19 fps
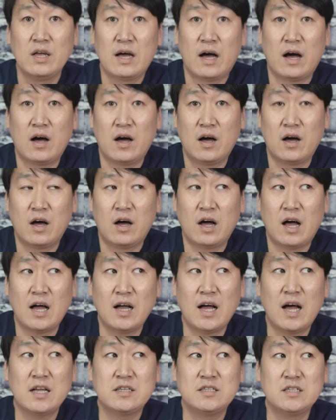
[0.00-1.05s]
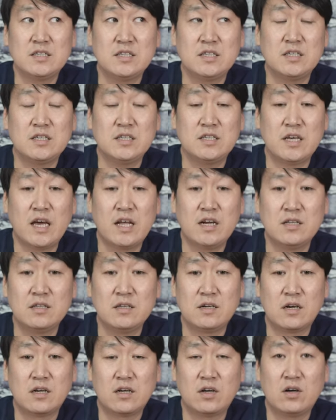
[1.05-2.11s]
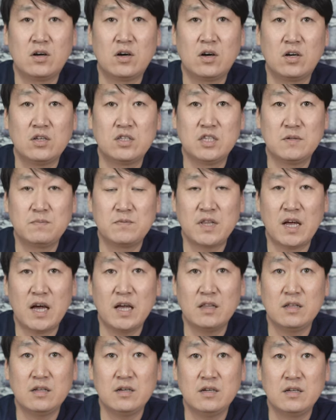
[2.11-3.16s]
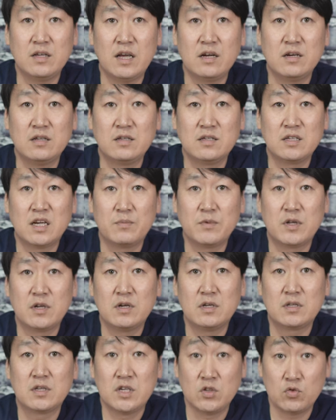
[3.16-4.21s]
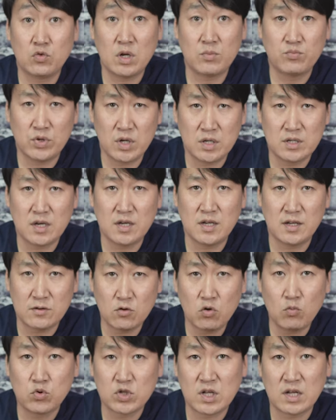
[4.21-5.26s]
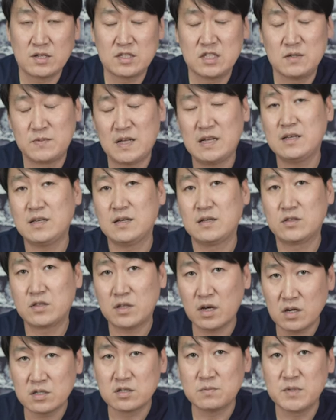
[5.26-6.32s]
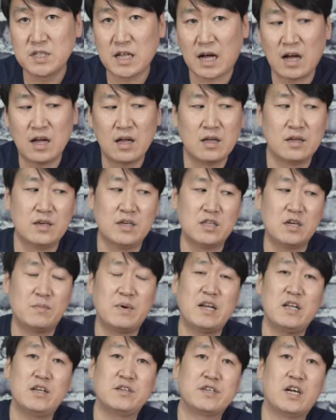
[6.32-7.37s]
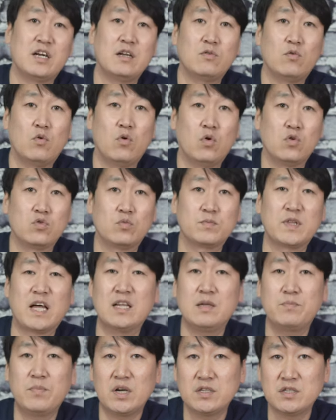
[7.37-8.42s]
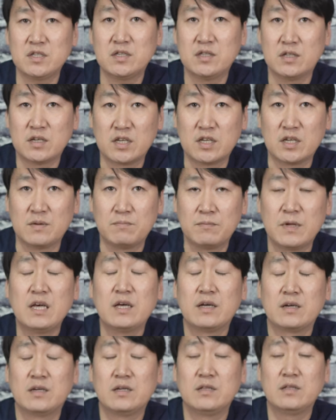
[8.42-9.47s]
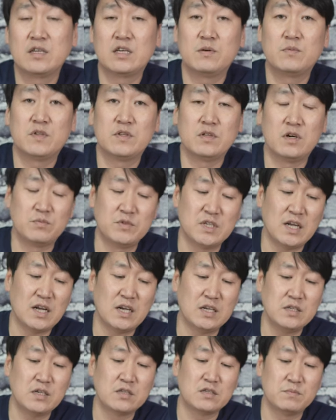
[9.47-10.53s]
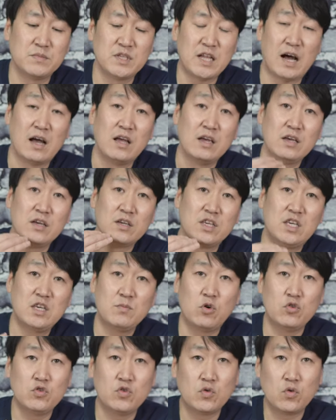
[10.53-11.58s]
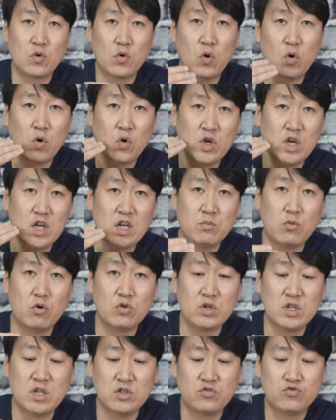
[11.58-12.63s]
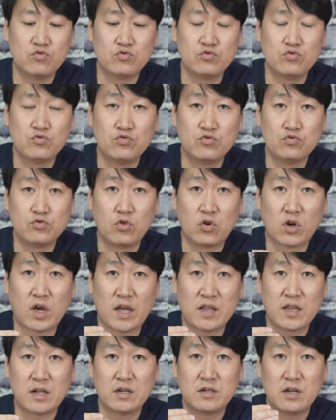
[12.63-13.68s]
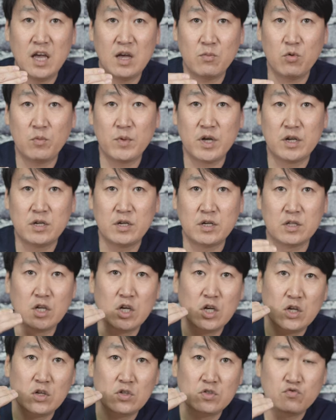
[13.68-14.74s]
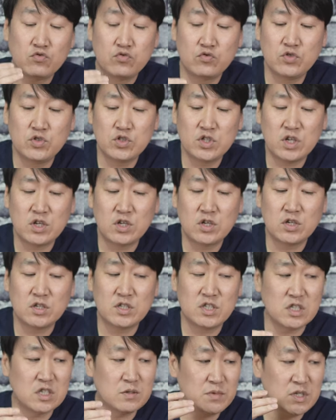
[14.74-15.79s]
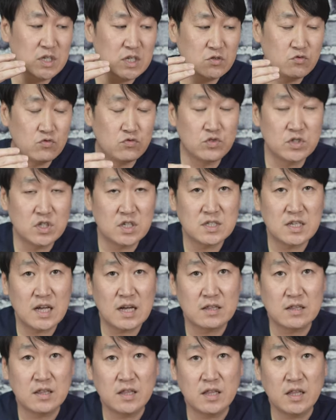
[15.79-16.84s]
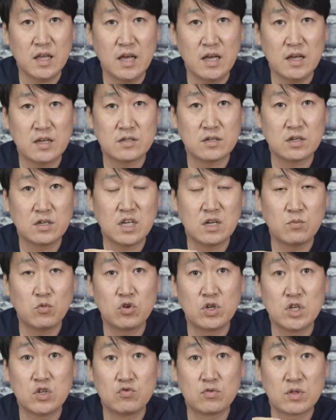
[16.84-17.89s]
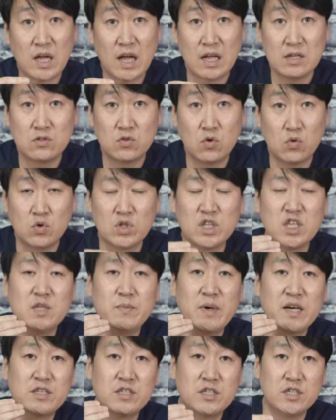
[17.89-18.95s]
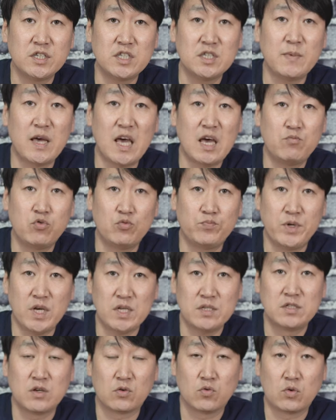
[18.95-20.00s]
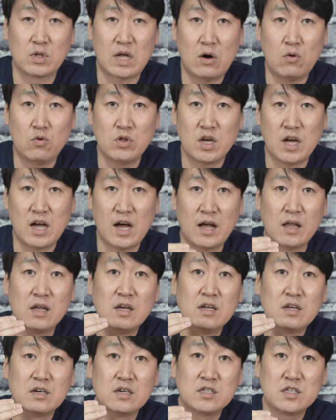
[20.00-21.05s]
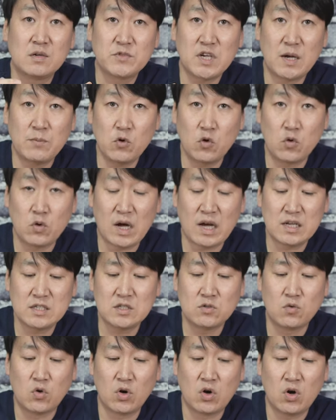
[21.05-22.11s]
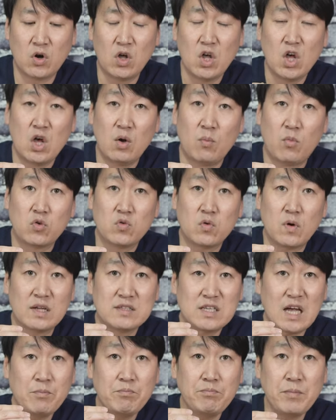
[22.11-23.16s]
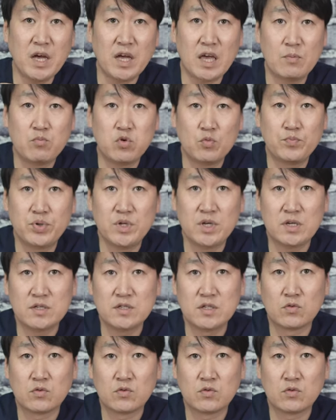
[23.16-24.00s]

아, 한 가지 이 예를 들어서 집탄을 예를 들자면은 기존의 VSR-10보다는 집탄이 떨어집니다. 이너바렐이 짧고 좀 탄이 퍼지는 느낌 그런 느낌은 없지 않아요. 하나 있었습니다. 기본적으로 일본 기준으로 계산을 해보면은 순정 지금 이 순정 상태에서 일본 기준 탄속은 270 fps 정도 나오니까 그 점 참고로 하시고요. 보통 한300 fps